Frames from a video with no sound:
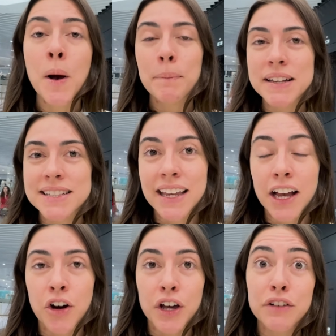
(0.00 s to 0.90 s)
Passei
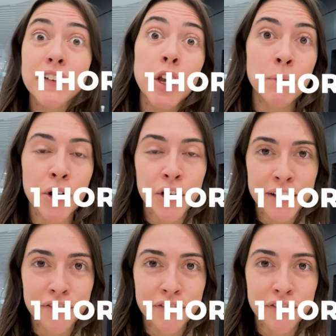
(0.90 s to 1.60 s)
agora, fiquei uma hora na